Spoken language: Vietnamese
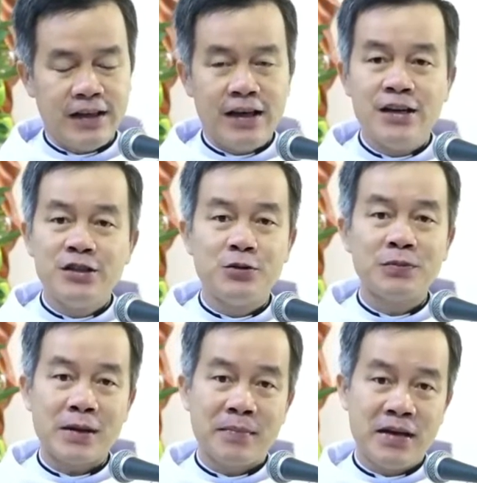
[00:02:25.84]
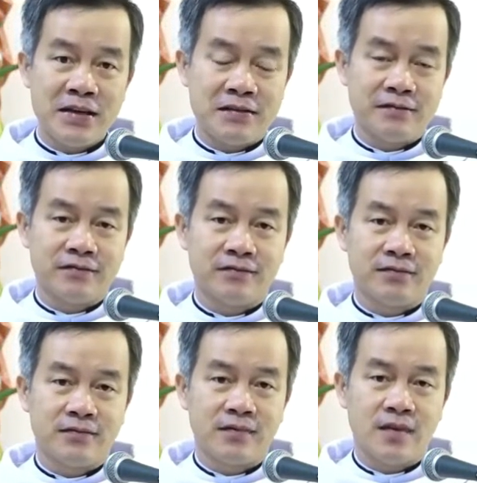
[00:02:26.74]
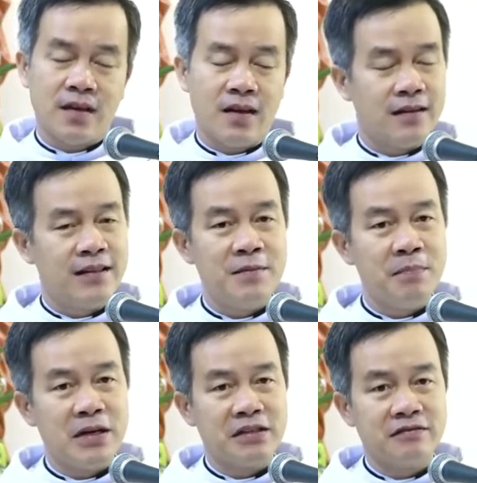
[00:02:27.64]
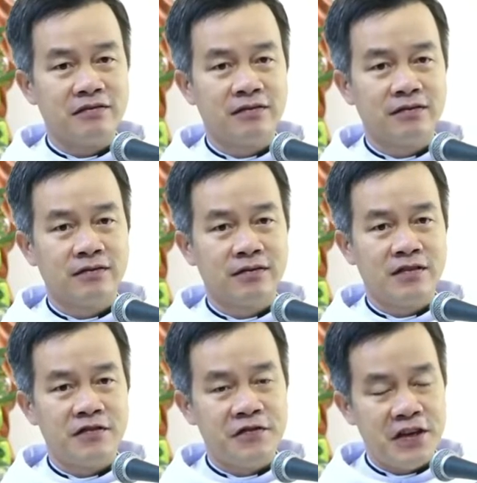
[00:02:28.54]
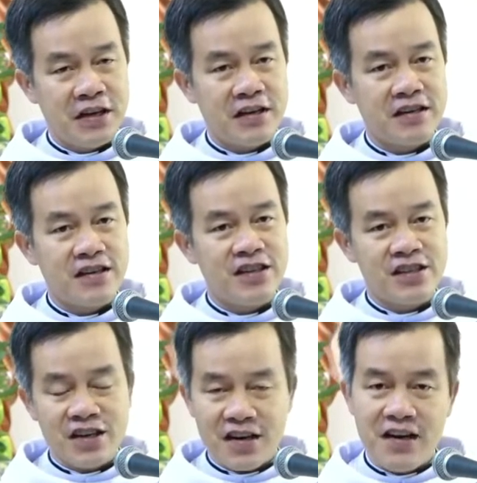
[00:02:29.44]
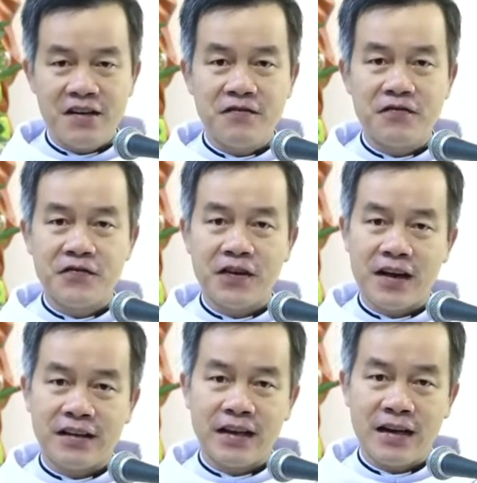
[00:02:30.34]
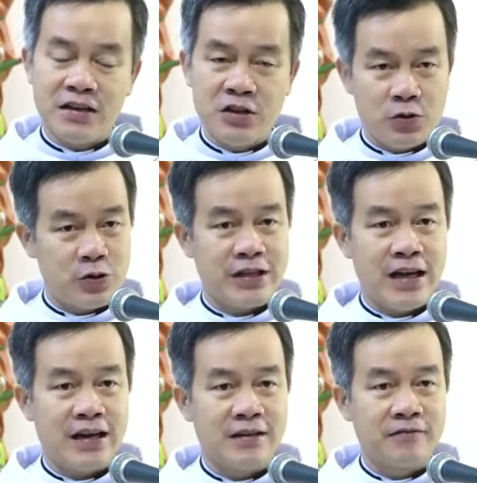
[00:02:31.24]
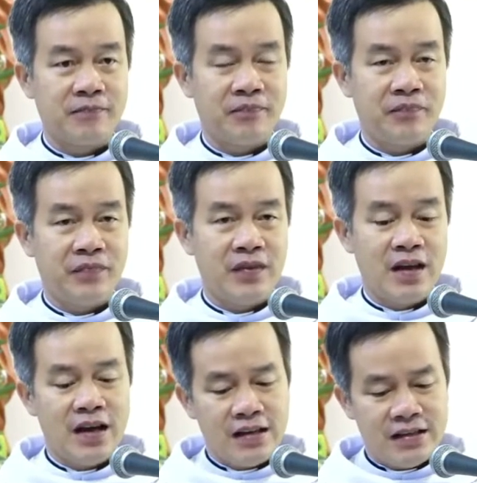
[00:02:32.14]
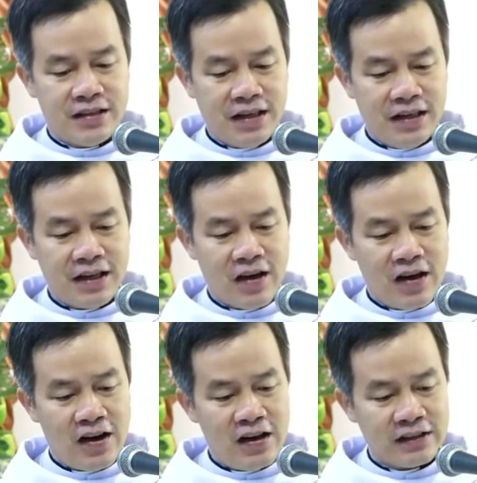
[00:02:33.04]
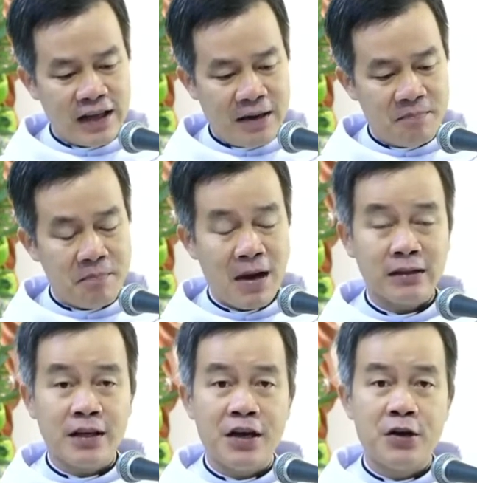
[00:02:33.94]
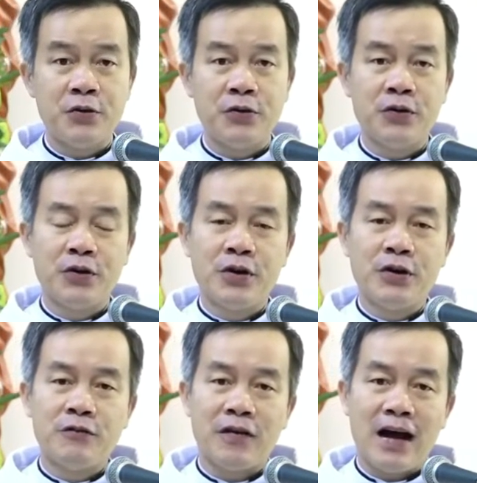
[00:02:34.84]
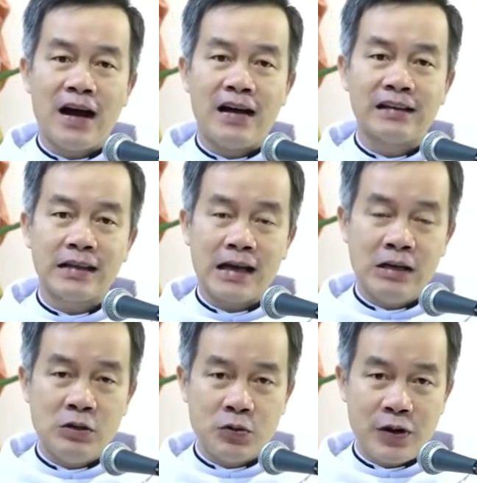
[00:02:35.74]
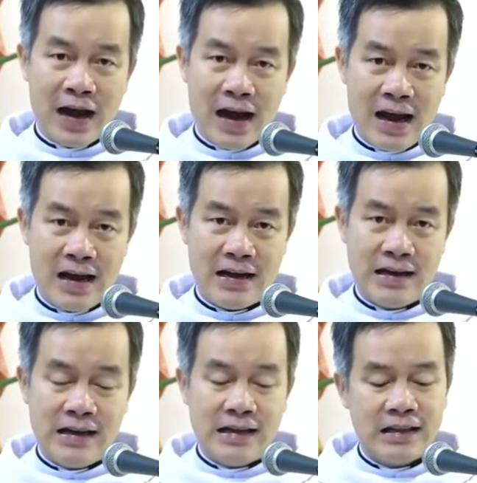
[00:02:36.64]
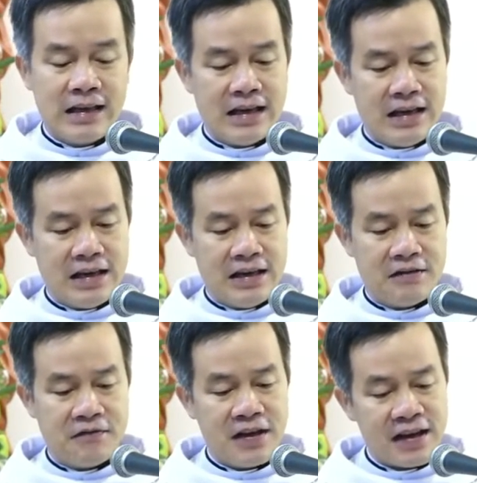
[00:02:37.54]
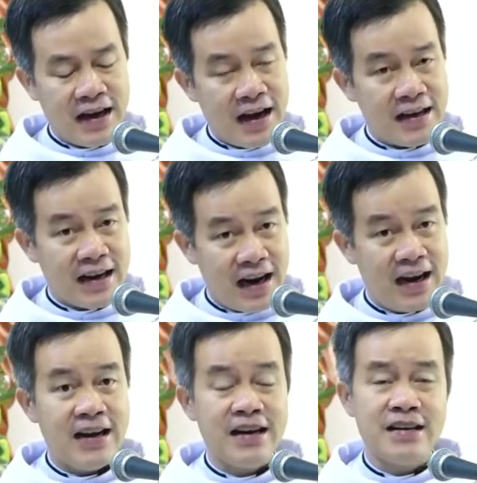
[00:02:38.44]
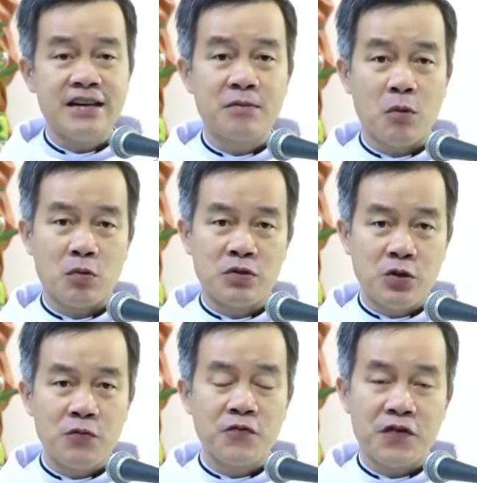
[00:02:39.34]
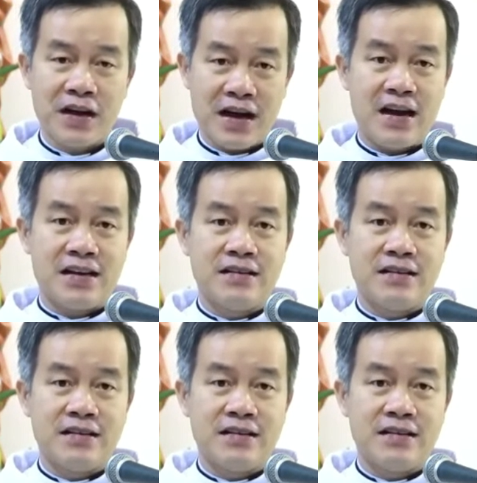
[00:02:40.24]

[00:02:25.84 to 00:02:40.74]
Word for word: chúng ta biết tin mừng viết rất ít về thánh du xe chỉ có thánh mắc theo và thánh Luca thì viết khá khá hơn một chút về ngài